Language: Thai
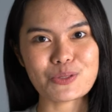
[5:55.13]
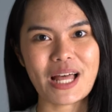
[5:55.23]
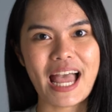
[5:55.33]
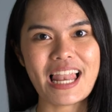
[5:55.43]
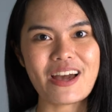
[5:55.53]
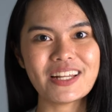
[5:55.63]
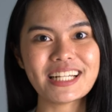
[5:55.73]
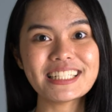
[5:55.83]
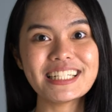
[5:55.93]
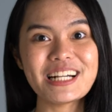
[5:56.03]
สุดท้ายแล้วนั่นก็
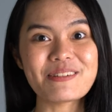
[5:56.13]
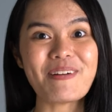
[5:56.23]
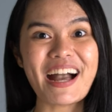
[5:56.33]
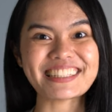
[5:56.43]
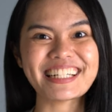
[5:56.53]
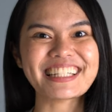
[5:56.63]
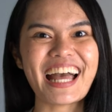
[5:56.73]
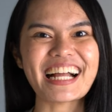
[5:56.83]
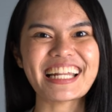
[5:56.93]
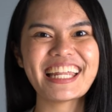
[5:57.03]
คือผักต่า
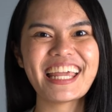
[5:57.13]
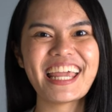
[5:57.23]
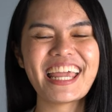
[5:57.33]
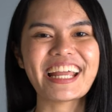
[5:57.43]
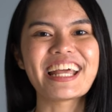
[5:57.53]
งๆนั่นเอง